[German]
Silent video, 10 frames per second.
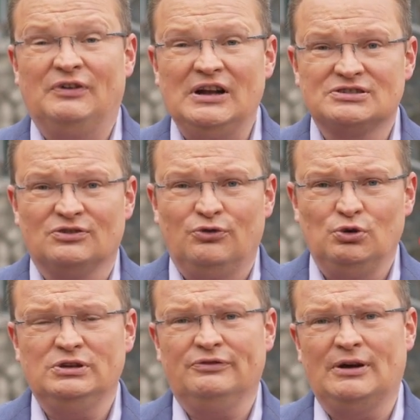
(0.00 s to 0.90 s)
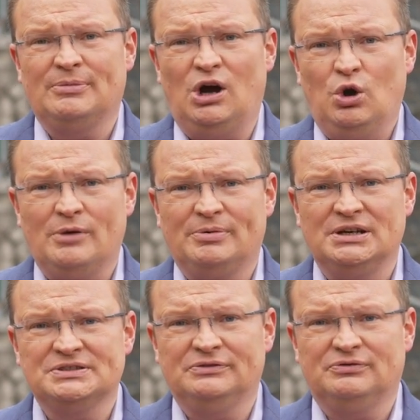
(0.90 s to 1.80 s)
weil sowohl die
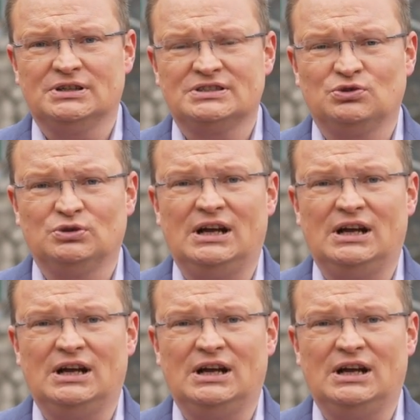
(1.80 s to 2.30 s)
Verbraucherpreisinflation